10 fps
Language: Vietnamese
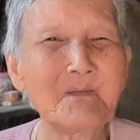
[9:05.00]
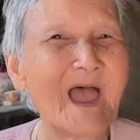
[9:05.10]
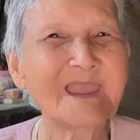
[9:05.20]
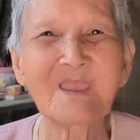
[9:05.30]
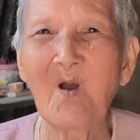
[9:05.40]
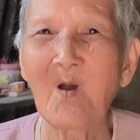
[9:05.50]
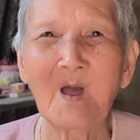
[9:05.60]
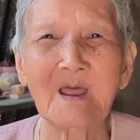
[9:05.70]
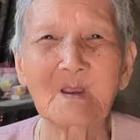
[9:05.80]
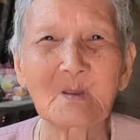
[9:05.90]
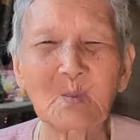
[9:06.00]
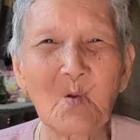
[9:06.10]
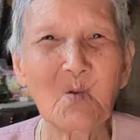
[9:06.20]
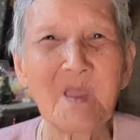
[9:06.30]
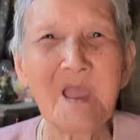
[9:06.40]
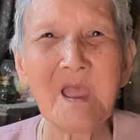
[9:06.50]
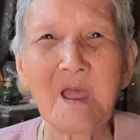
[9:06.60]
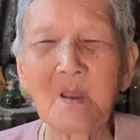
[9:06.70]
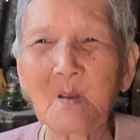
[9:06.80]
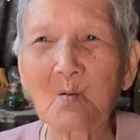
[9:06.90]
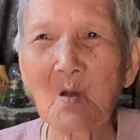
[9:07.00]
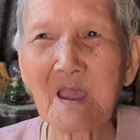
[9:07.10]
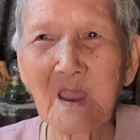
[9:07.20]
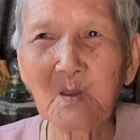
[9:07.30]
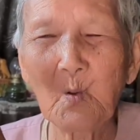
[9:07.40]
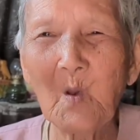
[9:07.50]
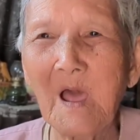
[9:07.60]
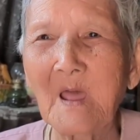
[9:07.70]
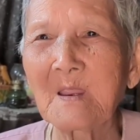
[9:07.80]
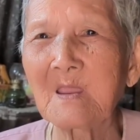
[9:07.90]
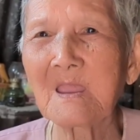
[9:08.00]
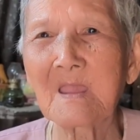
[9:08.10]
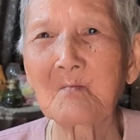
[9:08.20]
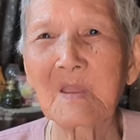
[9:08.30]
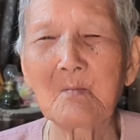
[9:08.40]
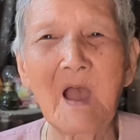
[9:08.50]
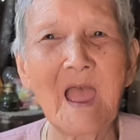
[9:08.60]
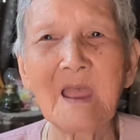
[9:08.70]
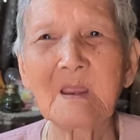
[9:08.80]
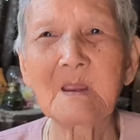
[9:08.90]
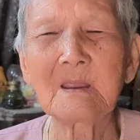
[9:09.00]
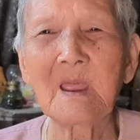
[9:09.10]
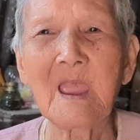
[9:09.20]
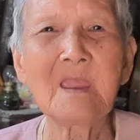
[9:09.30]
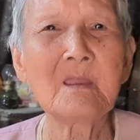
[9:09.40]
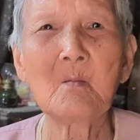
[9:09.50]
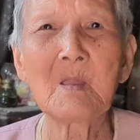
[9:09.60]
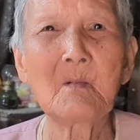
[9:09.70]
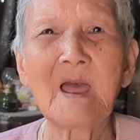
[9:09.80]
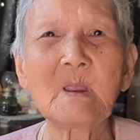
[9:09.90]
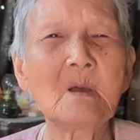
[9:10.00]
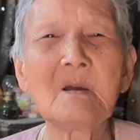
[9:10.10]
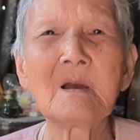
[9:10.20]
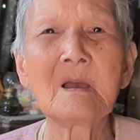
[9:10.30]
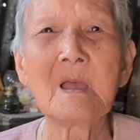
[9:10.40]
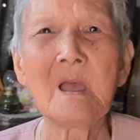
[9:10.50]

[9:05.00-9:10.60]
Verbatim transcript: mấy ba cho tôi dạ có khi tôi lên mấy dạ. bà thấy mấy ba thương